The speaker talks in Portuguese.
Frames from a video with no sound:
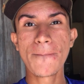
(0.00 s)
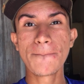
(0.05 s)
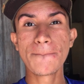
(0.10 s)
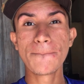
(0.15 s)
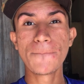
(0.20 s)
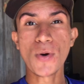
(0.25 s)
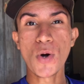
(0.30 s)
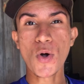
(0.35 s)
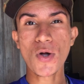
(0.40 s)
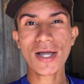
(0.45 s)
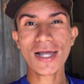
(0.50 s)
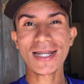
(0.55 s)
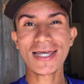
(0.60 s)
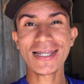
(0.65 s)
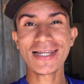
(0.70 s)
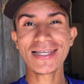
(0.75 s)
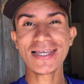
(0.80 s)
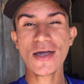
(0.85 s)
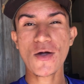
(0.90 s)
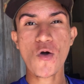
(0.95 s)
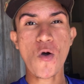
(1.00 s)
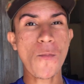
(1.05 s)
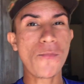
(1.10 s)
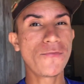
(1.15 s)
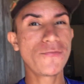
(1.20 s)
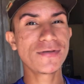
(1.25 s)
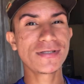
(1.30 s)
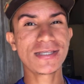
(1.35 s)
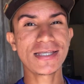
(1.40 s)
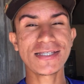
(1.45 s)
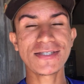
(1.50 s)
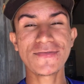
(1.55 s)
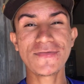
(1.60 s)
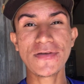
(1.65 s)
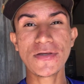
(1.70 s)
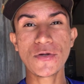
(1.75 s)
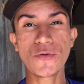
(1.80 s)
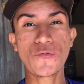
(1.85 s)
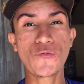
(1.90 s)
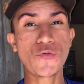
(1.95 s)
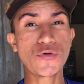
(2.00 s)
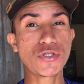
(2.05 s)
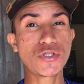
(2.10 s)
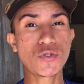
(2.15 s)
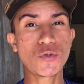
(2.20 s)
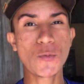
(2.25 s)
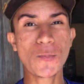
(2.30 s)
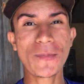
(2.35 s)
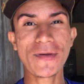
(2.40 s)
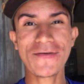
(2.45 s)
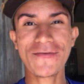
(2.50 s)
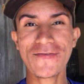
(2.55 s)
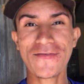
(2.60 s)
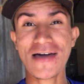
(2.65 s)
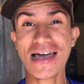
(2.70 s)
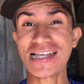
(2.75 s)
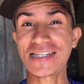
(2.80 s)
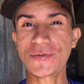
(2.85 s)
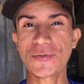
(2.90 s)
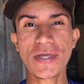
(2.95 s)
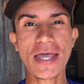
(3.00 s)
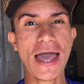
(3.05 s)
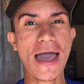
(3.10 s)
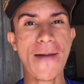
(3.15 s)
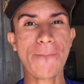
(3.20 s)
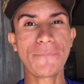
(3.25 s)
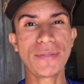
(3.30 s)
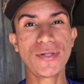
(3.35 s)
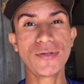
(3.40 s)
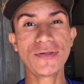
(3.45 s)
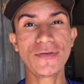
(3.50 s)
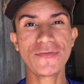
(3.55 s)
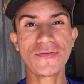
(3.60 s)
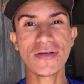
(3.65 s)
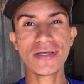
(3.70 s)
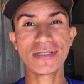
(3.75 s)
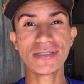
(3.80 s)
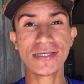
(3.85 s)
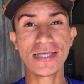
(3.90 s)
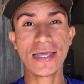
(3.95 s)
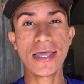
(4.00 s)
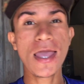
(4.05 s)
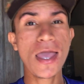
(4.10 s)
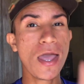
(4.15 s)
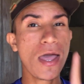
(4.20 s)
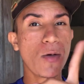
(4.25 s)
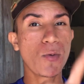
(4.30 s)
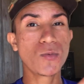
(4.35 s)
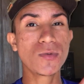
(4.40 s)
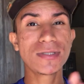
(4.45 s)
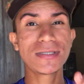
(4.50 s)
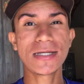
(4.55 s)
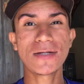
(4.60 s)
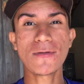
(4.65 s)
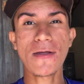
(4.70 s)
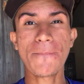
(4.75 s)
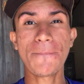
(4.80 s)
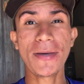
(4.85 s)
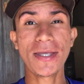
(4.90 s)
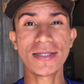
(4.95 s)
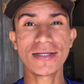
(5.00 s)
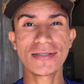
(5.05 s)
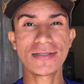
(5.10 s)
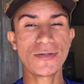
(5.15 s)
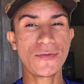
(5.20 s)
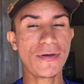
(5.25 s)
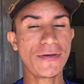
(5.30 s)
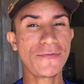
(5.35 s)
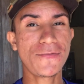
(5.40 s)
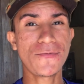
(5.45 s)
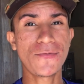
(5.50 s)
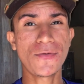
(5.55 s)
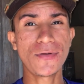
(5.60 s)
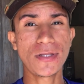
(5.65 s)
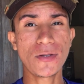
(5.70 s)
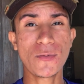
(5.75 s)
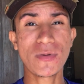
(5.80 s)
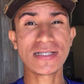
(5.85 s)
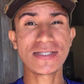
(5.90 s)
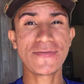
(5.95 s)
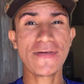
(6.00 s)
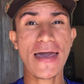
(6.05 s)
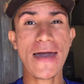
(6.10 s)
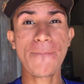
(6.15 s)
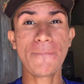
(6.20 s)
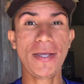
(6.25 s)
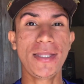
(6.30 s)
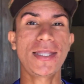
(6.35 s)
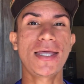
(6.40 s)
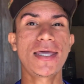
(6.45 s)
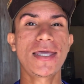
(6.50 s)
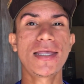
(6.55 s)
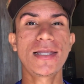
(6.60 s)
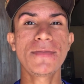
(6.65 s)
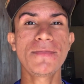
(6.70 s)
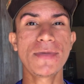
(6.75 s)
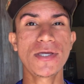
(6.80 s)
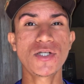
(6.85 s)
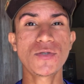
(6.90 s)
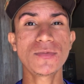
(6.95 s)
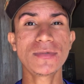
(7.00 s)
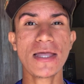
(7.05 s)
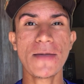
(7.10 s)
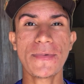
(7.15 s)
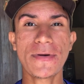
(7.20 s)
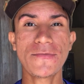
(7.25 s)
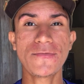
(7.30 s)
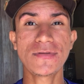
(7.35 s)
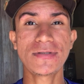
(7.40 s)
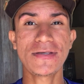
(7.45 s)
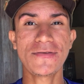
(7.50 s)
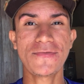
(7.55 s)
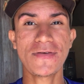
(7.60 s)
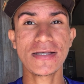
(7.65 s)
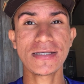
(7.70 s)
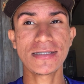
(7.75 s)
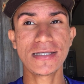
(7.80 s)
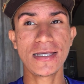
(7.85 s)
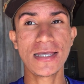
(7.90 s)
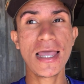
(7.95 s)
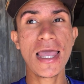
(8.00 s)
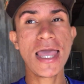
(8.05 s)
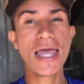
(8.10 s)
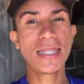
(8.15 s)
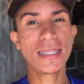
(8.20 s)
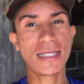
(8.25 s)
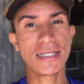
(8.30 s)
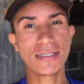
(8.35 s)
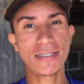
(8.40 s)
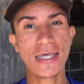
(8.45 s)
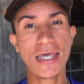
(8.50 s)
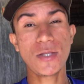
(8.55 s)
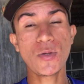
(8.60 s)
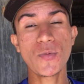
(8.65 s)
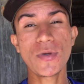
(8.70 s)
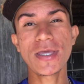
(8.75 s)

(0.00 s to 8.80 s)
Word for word: Bom, galerinha, como vocês viram, foi super fácil e rápido de fazer usando apenas seu iPhone com as ferramentas que ele mesmo dá para você fazer, tá certo?